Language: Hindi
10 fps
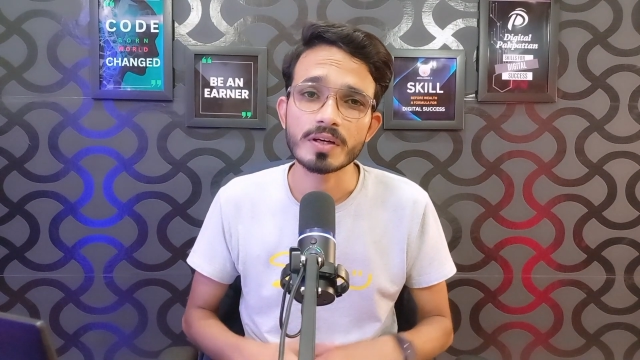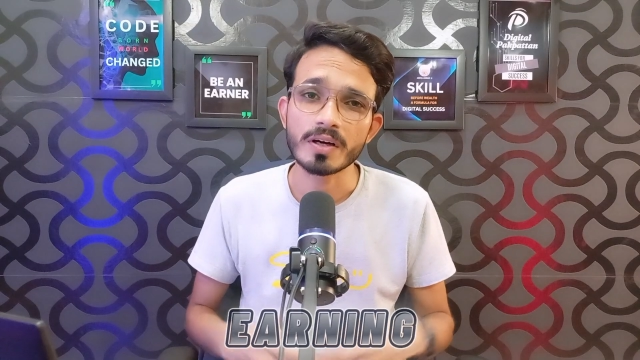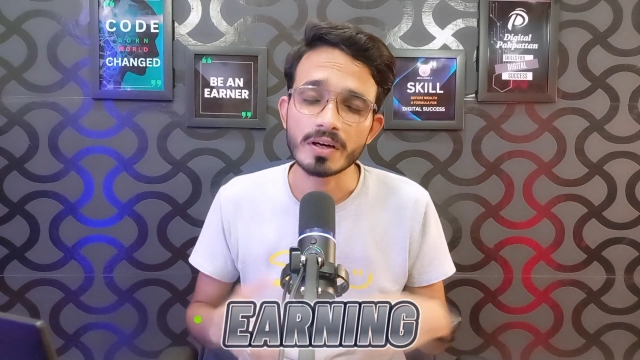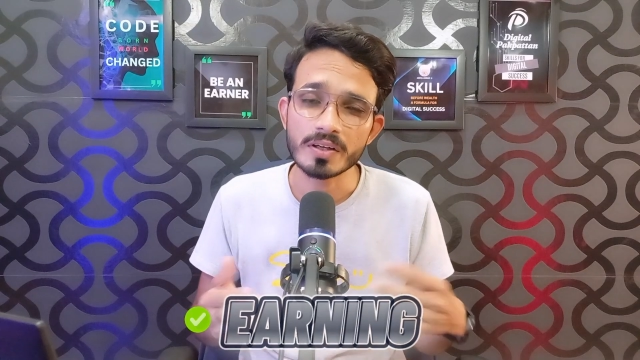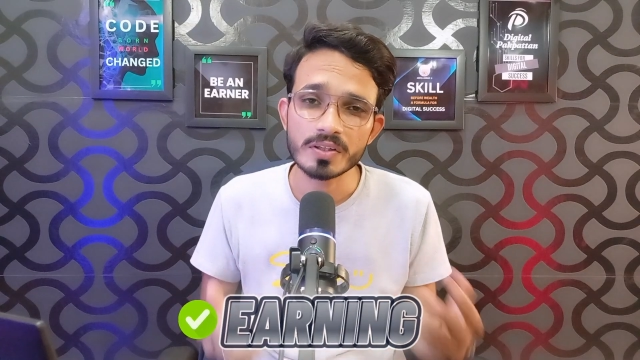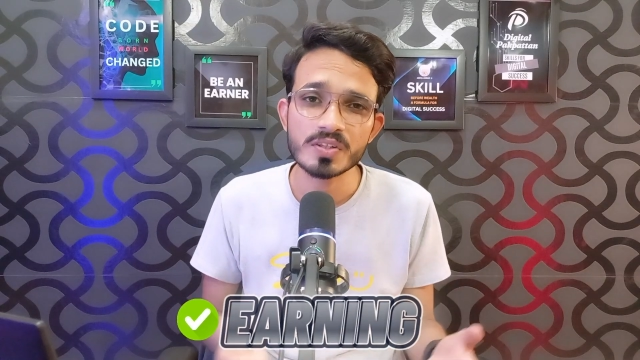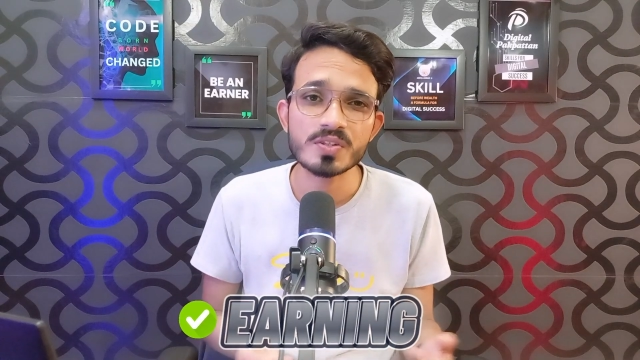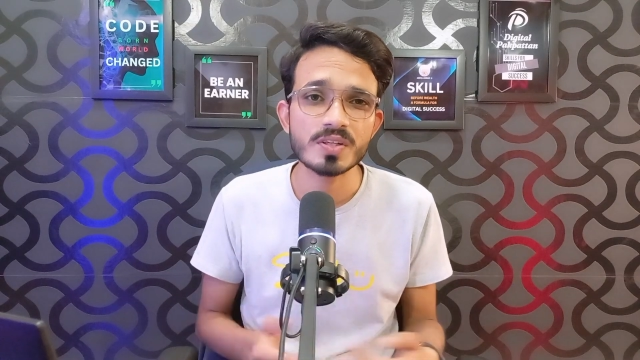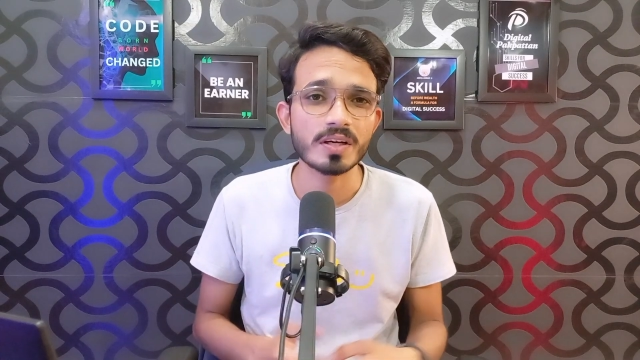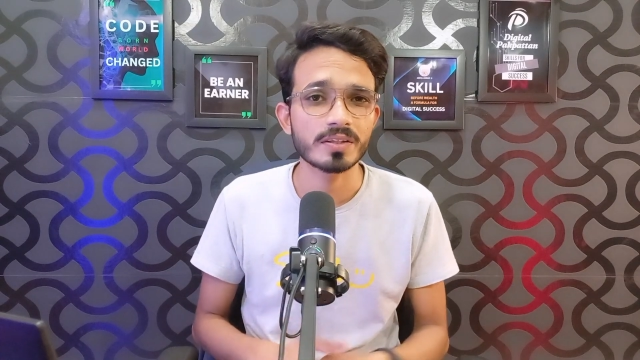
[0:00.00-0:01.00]
अर्निंग
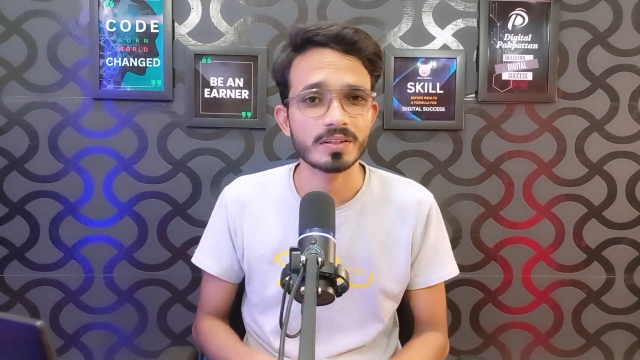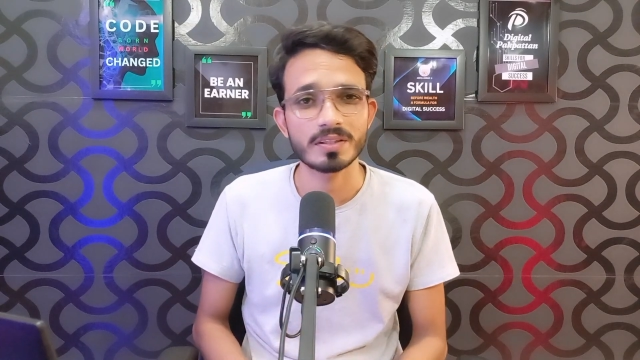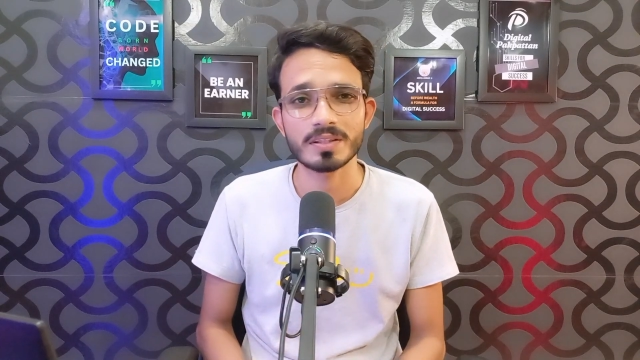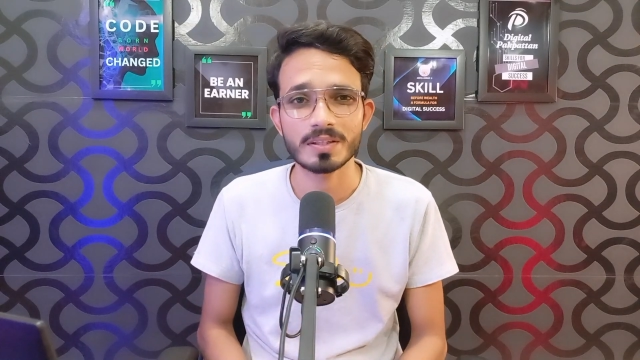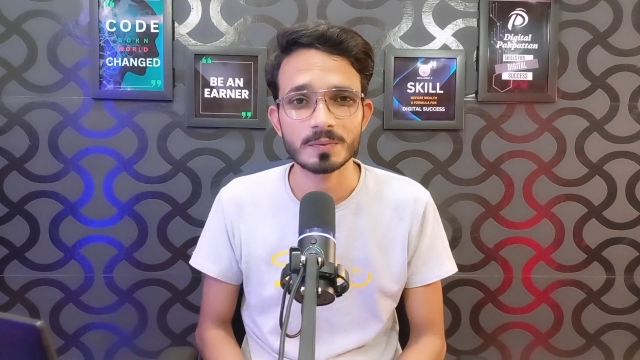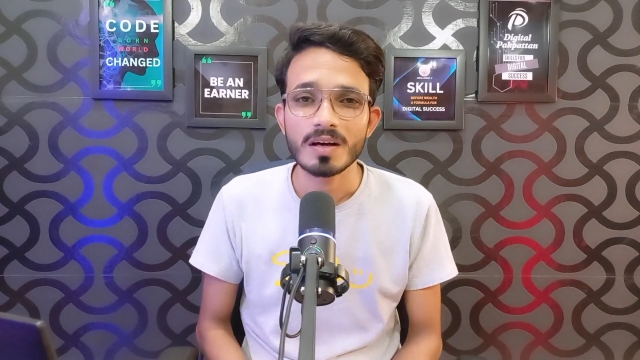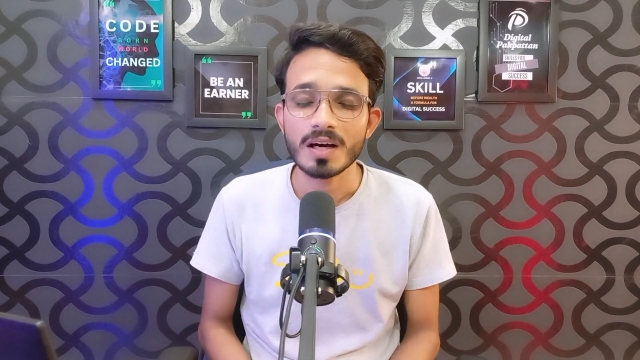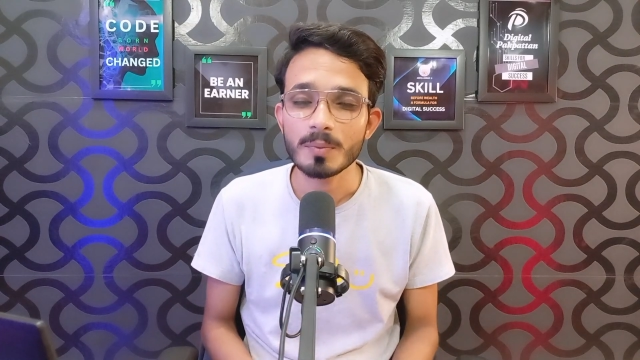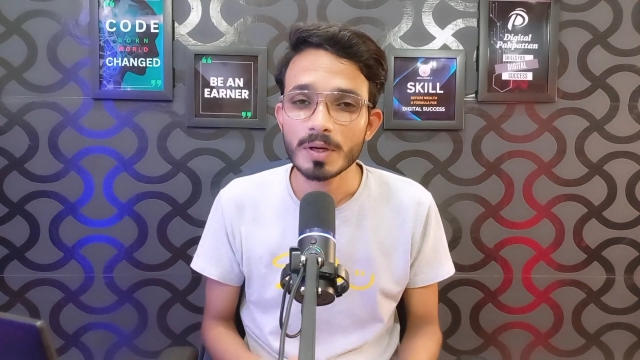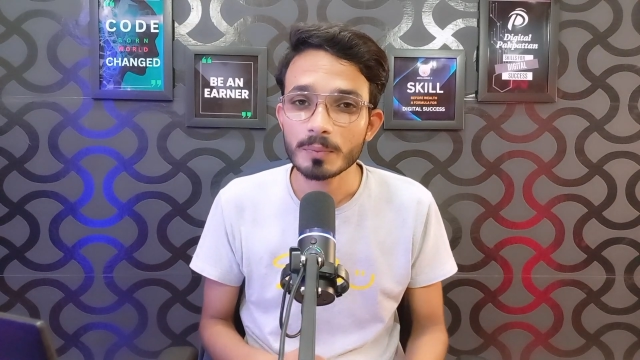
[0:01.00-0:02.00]
स्टार्ट करेंगे
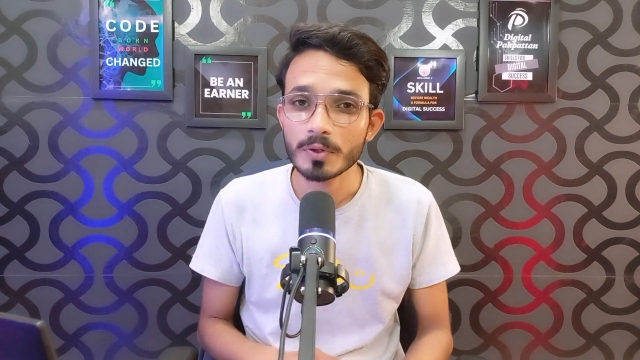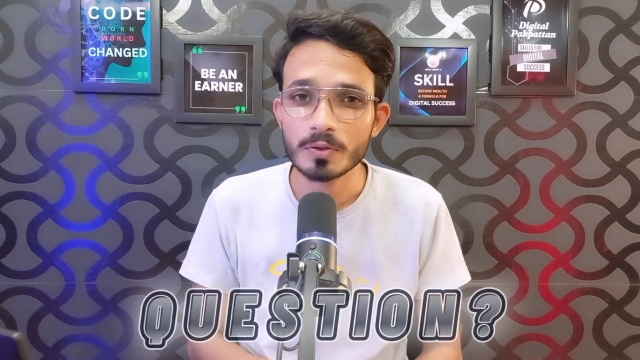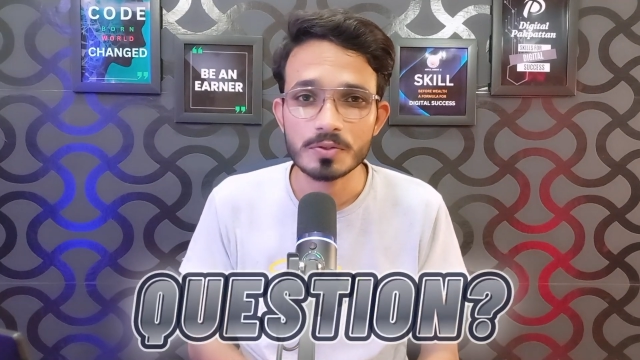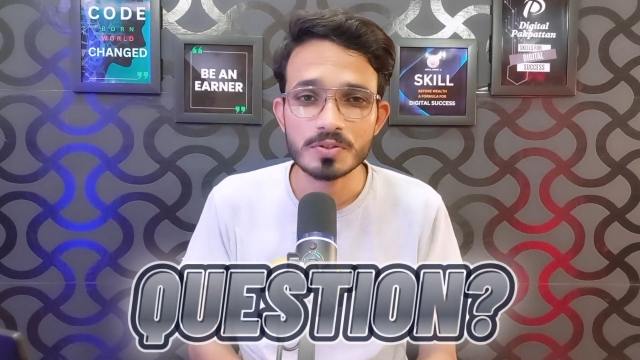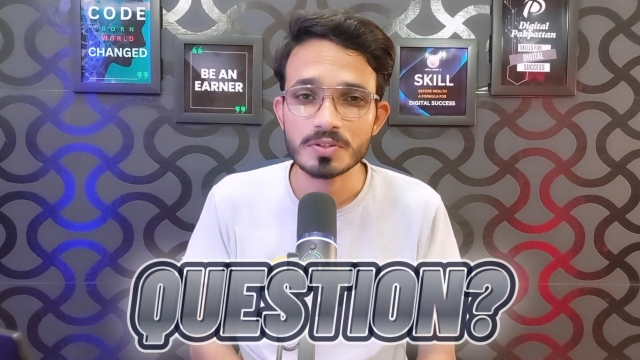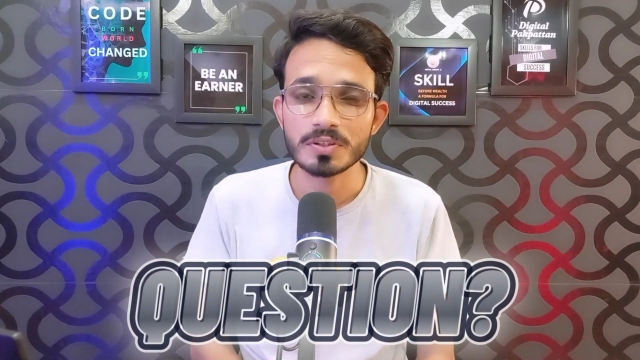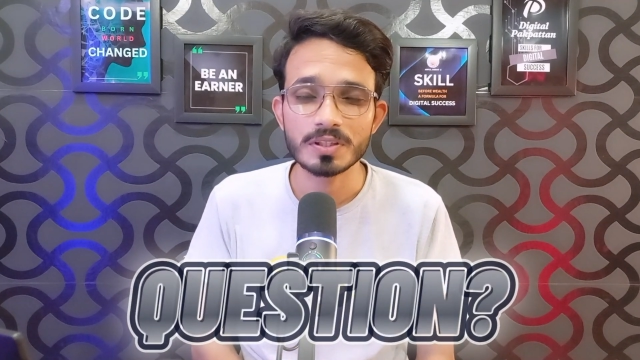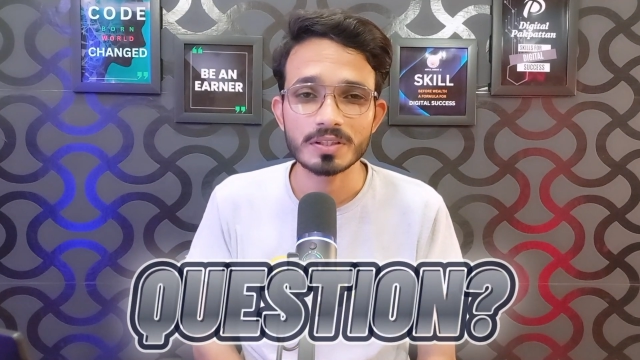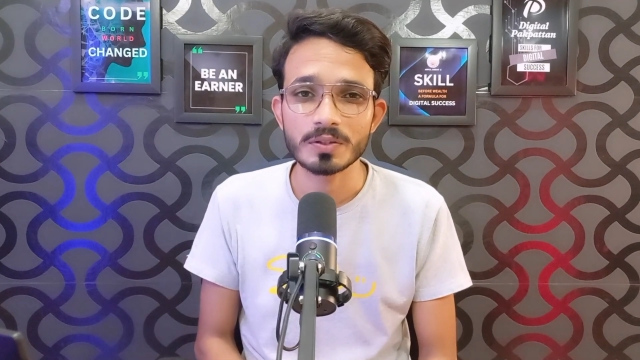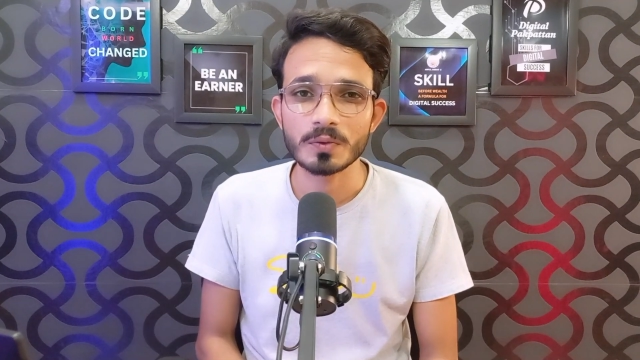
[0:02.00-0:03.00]
अब आपका क्वेश्चन ये
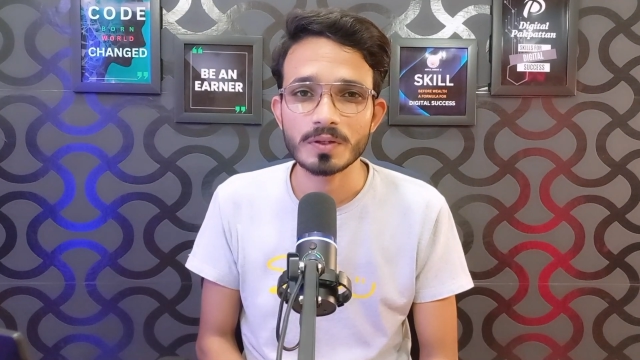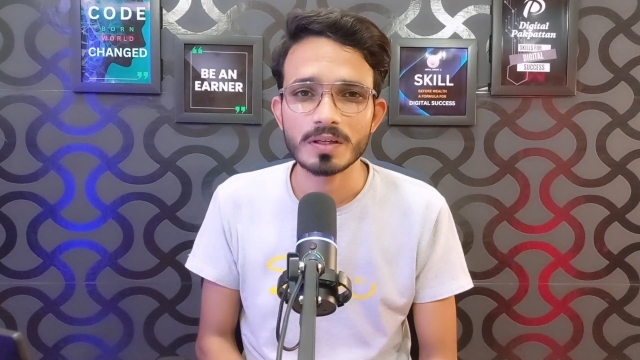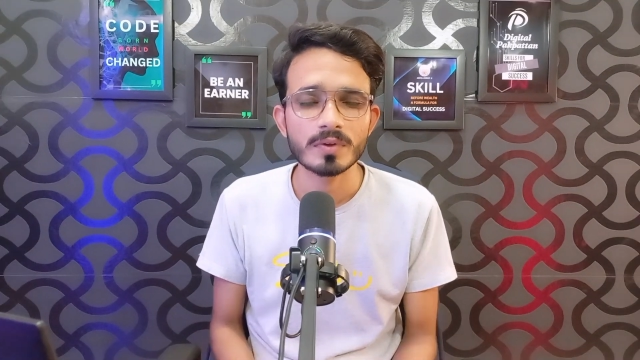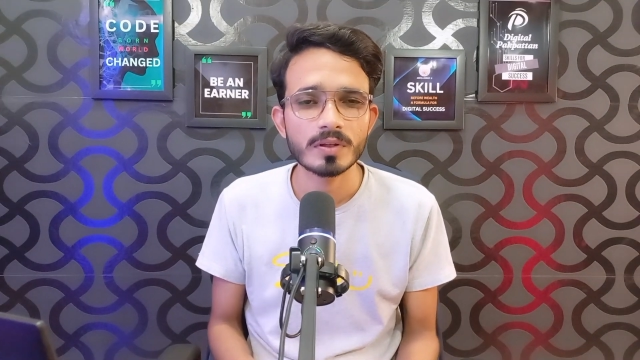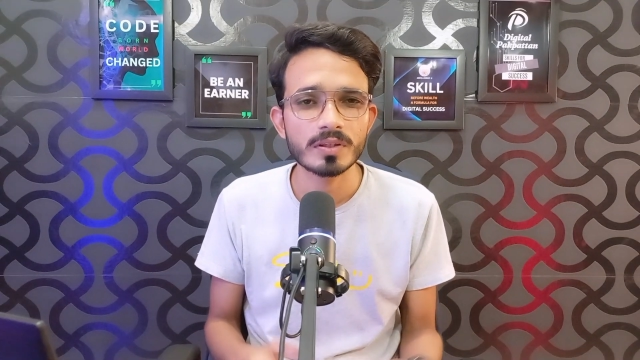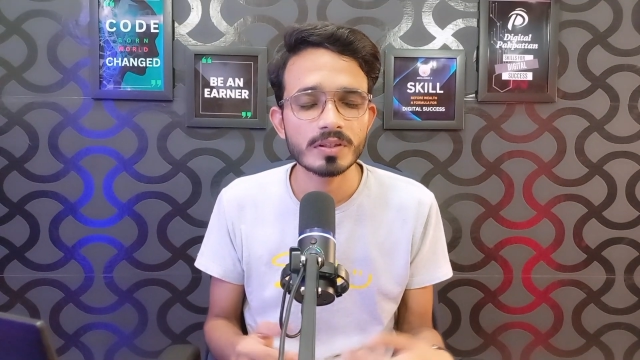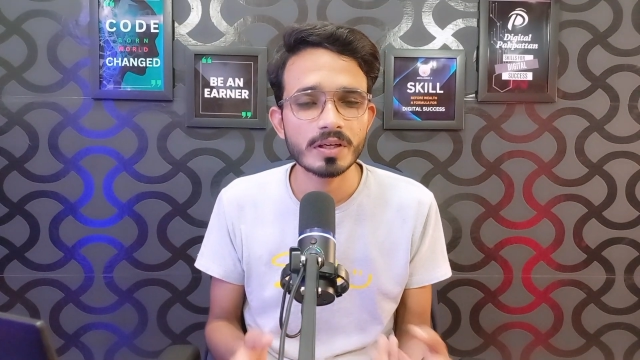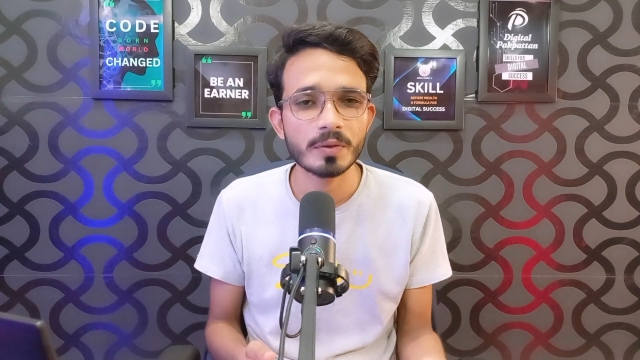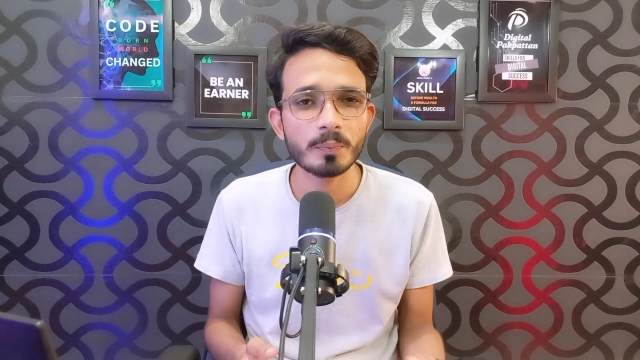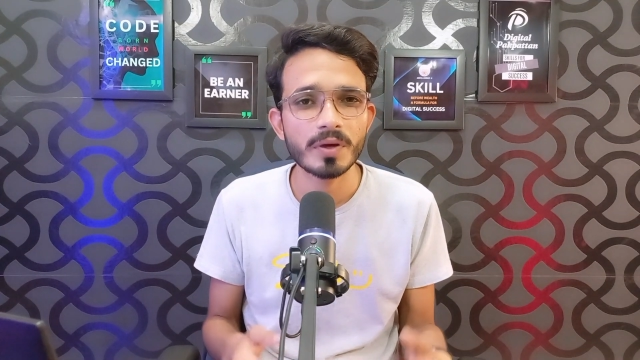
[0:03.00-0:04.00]
आता होगा कि यार
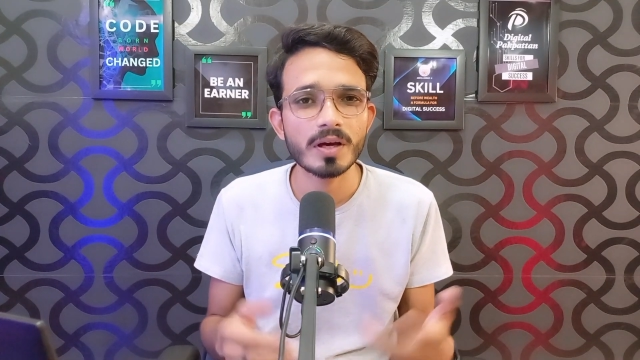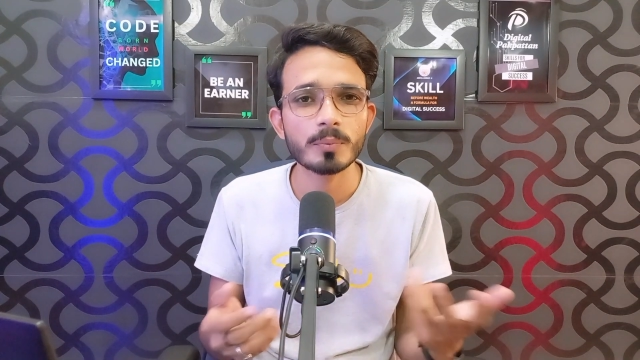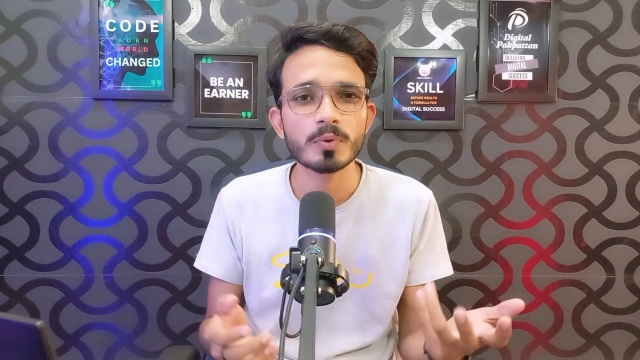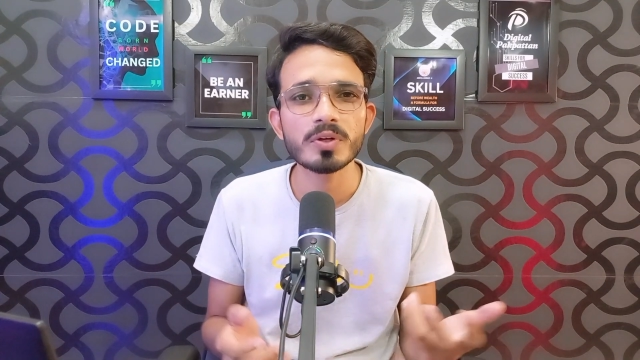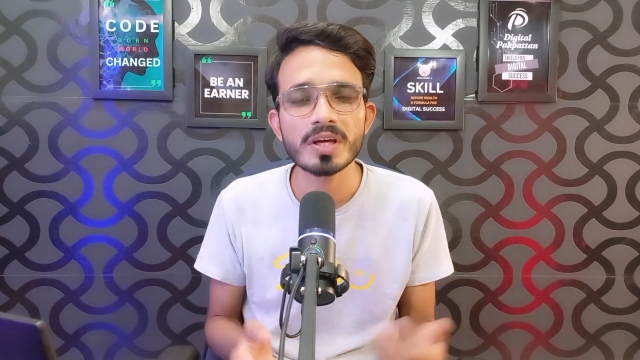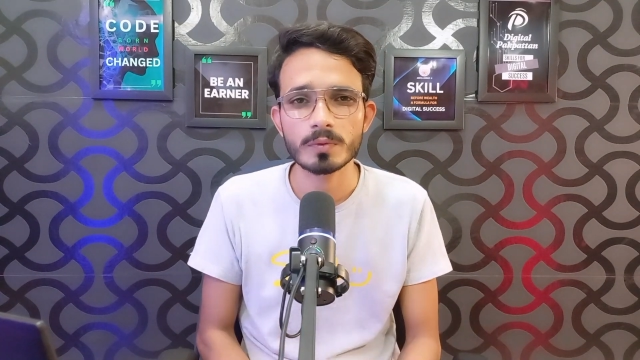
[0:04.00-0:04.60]
मैं आपको ये